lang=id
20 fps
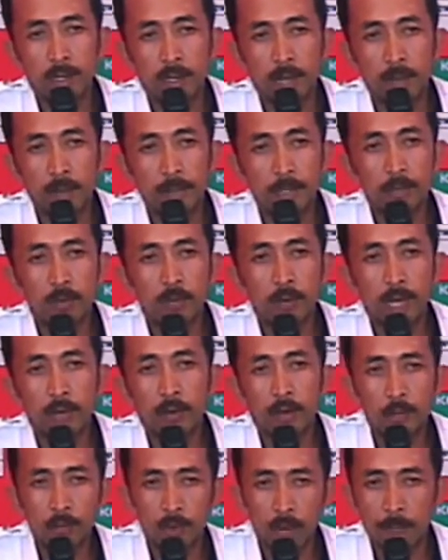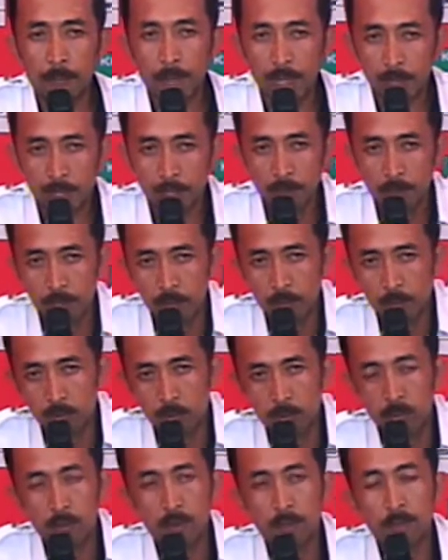kami itu mulai 2008 ke
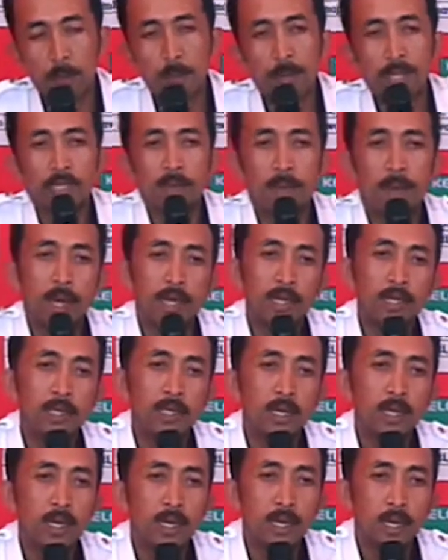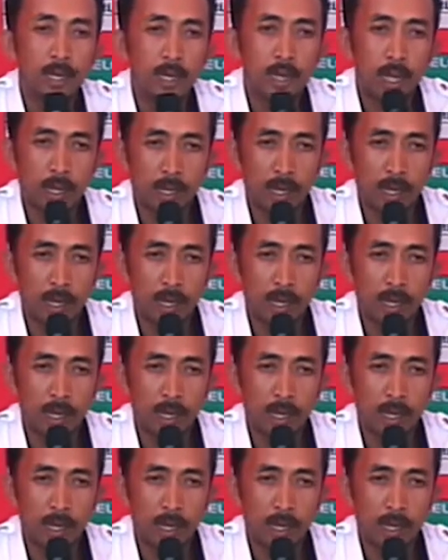2000 2014 kemarin ya. dari